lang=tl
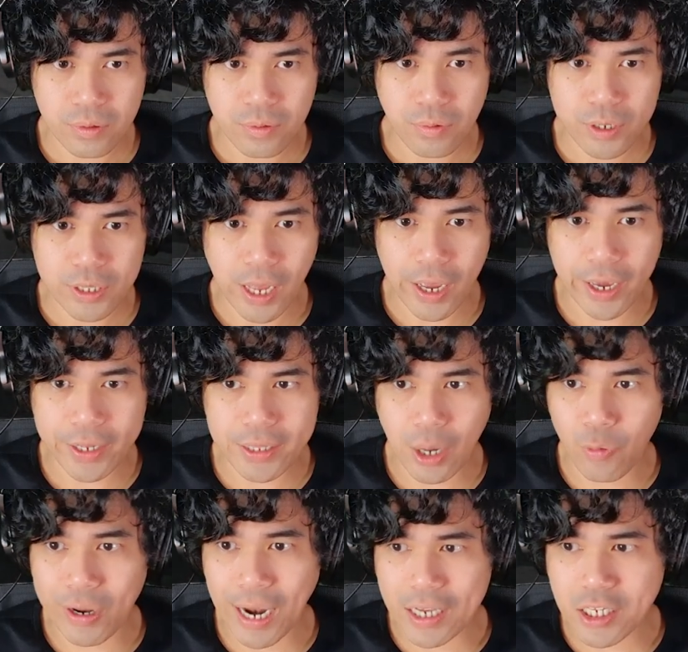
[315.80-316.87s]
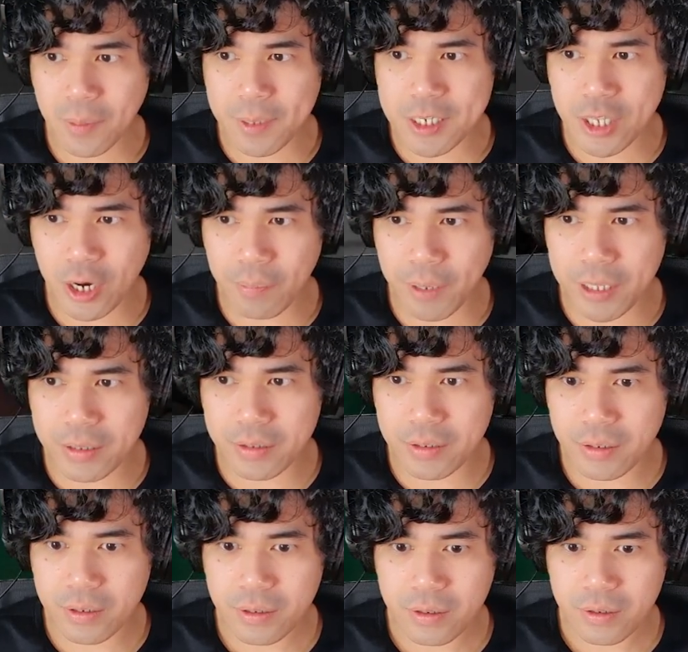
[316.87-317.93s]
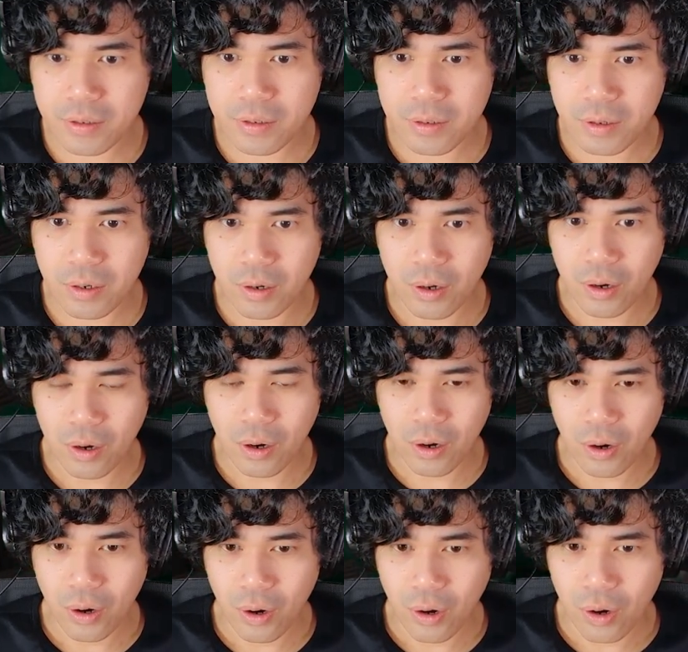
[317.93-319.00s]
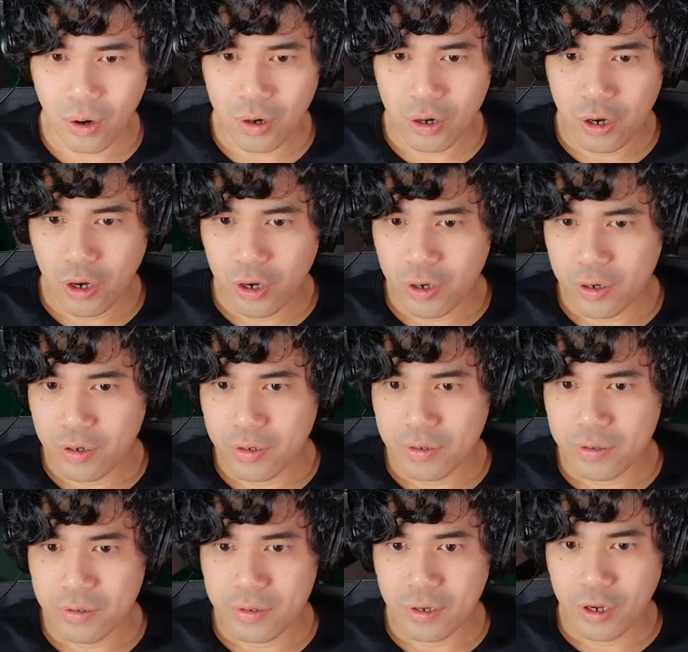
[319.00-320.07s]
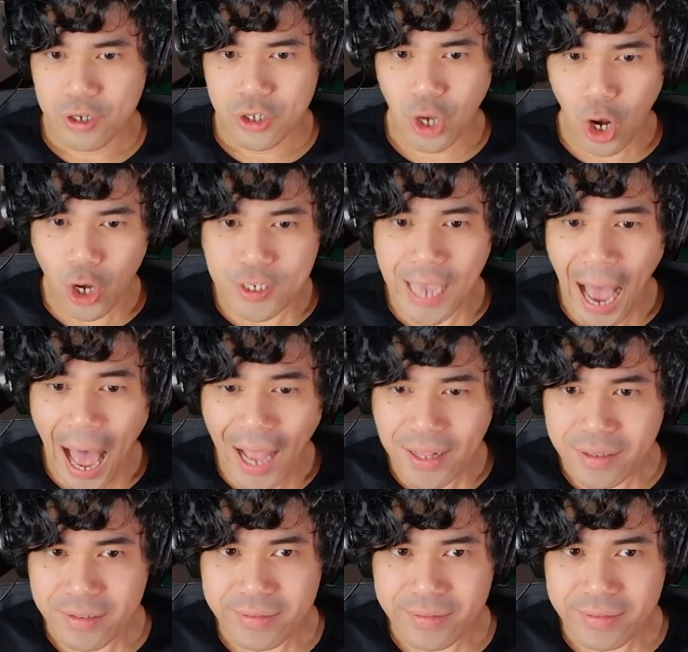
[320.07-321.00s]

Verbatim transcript: What the heck? Nawala si Mr. Bit. You all turned into pigs. Susan!